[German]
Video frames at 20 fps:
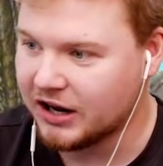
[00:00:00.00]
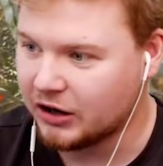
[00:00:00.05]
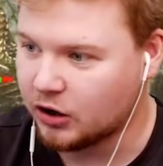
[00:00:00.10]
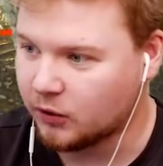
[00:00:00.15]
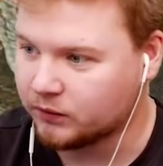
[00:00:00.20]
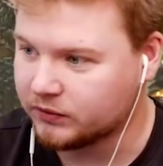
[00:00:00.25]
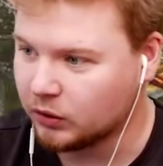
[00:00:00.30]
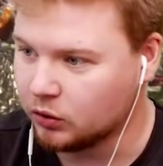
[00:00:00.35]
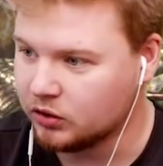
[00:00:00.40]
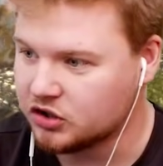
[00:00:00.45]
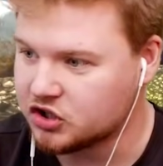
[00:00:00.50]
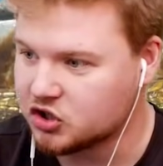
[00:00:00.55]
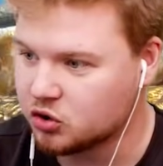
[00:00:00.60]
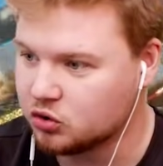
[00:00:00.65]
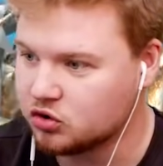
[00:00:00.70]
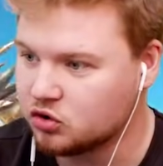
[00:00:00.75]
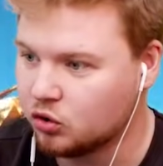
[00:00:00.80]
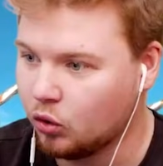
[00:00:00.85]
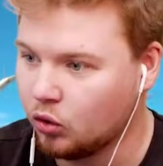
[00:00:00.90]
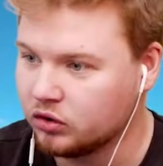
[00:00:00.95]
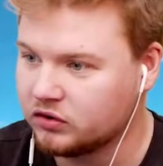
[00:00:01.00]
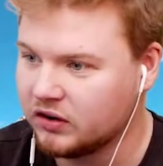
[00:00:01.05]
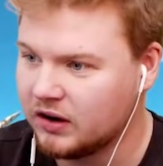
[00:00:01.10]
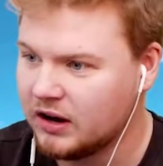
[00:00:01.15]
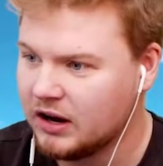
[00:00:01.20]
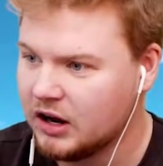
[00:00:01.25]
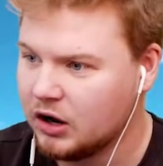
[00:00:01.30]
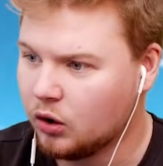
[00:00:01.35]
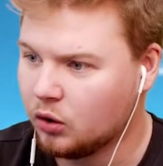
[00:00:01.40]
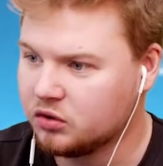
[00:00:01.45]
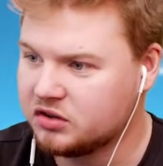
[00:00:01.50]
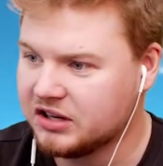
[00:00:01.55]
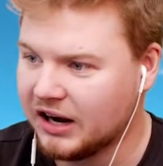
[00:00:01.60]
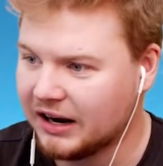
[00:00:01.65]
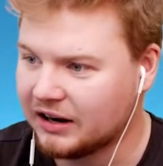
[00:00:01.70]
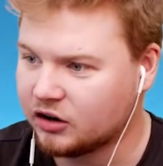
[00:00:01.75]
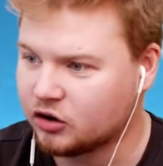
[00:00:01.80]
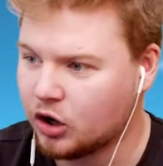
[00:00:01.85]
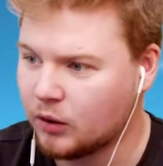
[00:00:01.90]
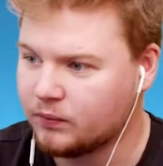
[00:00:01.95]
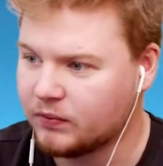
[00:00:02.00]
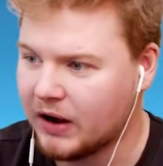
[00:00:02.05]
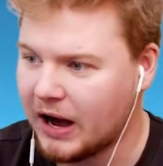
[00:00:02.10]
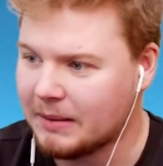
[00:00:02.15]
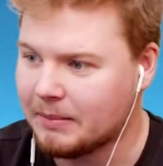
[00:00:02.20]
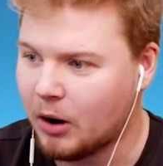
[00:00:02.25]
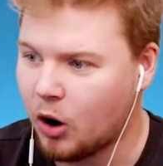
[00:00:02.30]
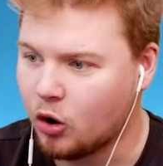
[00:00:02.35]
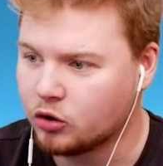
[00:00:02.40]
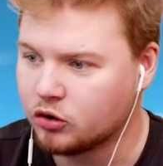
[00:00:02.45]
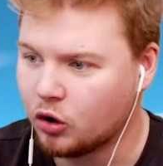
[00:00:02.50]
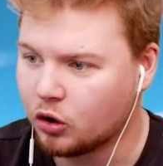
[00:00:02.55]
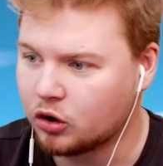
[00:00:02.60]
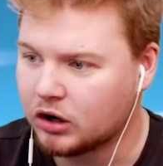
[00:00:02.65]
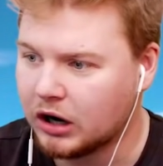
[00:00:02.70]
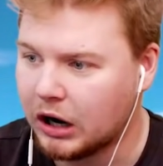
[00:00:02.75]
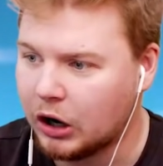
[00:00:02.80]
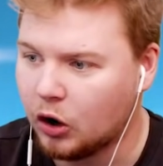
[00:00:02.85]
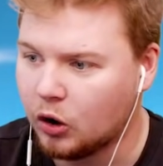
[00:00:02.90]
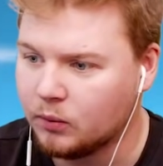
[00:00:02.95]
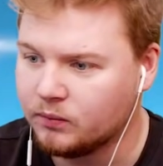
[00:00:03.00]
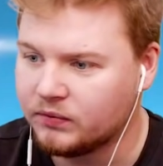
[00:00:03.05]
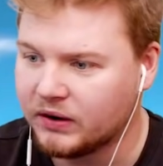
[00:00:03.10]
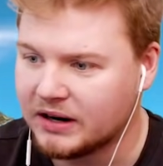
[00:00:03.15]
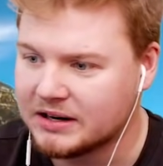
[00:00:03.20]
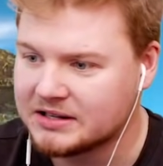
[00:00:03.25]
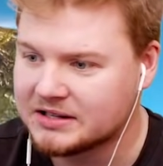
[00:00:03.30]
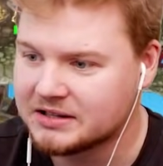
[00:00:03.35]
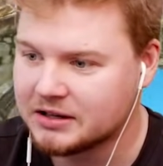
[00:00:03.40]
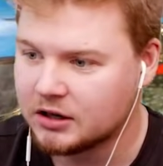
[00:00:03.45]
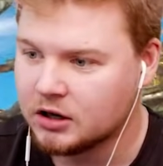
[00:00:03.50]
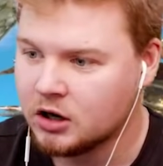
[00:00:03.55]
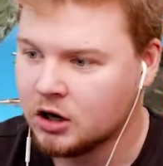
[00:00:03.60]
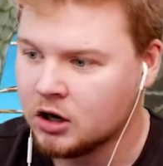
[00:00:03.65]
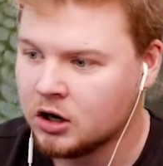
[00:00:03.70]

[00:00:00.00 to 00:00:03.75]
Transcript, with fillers: der Kopf da unten ist schon tot. Und die anderen Köpfe haben auch noch kaum was.